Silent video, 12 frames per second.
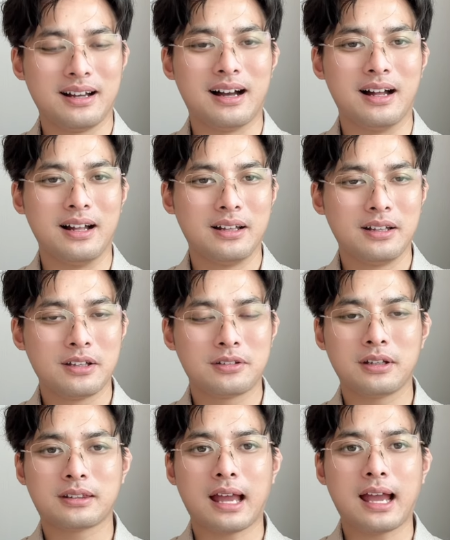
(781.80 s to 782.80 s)
啊，
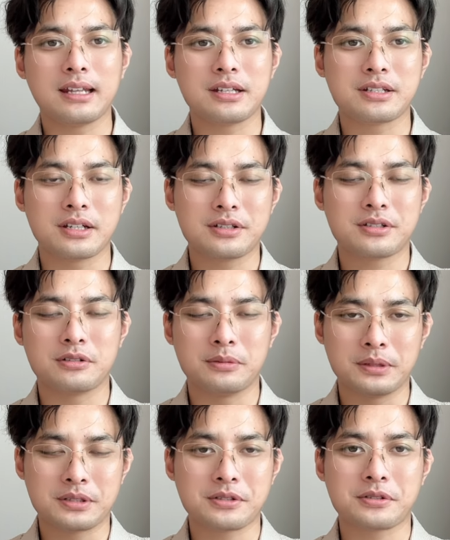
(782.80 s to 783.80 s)
所以台海的情势我
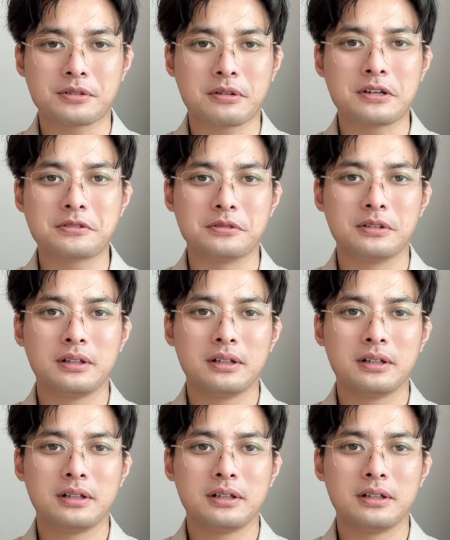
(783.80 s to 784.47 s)
们持续关注